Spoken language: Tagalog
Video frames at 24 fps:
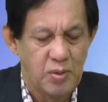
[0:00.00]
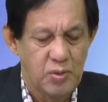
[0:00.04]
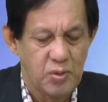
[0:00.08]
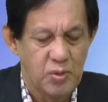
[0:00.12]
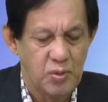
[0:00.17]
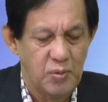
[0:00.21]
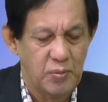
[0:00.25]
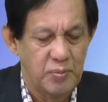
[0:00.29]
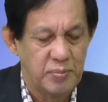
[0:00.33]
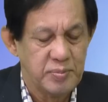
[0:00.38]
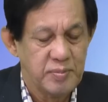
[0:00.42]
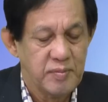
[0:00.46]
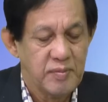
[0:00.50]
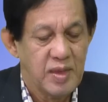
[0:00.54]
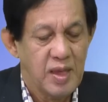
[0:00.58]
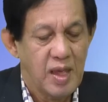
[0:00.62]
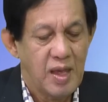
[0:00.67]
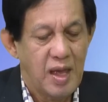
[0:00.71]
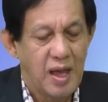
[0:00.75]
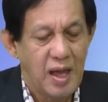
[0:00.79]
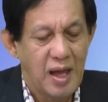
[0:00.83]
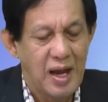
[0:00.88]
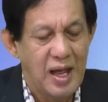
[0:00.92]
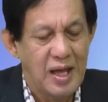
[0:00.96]
kum.
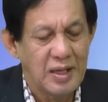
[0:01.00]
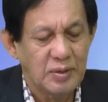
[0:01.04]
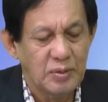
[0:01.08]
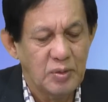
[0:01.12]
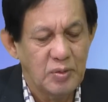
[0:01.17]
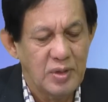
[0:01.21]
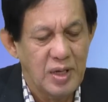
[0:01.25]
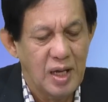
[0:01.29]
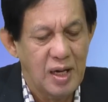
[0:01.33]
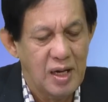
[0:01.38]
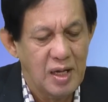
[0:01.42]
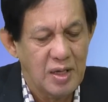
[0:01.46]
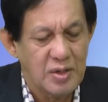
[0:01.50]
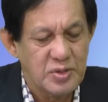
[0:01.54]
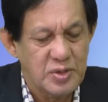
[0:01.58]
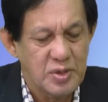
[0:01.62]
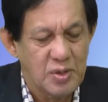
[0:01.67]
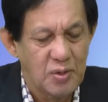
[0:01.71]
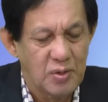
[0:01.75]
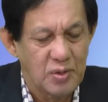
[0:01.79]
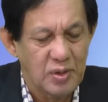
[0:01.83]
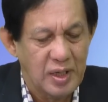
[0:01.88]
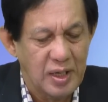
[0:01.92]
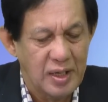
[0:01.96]
Ang atong nga
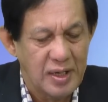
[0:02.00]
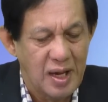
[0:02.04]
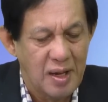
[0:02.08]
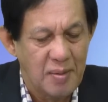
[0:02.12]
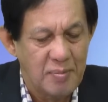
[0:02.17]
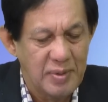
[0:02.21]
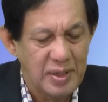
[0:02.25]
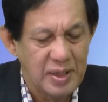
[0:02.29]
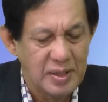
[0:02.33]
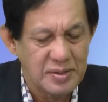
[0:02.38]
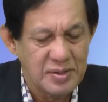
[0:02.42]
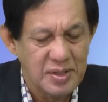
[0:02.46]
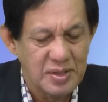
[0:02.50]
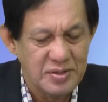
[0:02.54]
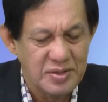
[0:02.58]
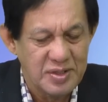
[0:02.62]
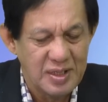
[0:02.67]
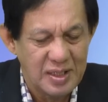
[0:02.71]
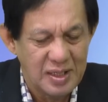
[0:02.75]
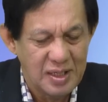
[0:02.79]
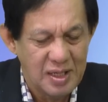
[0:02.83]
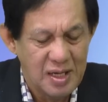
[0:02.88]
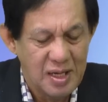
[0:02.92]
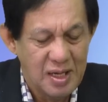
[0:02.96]
leksyon kanami isa
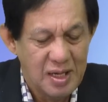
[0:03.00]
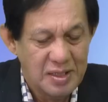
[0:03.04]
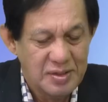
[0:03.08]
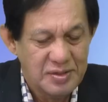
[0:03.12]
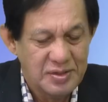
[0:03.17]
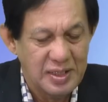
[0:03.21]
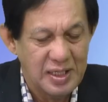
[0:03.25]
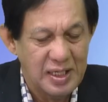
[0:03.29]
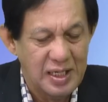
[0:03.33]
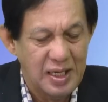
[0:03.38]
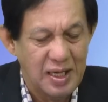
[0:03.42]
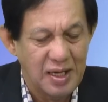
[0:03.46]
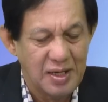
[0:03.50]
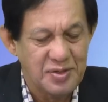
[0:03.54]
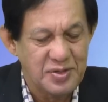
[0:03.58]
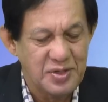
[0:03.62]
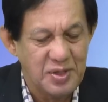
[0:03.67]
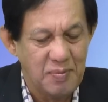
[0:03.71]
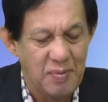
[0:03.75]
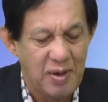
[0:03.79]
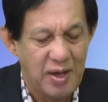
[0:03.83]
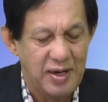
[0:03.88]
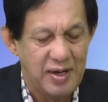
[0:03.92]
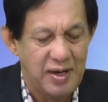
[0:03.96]
sini nga
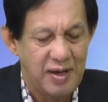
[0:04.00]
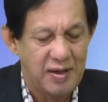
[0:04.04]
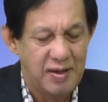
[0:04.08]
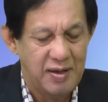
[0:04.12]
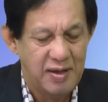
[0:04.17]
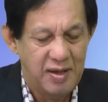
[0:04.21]
simana.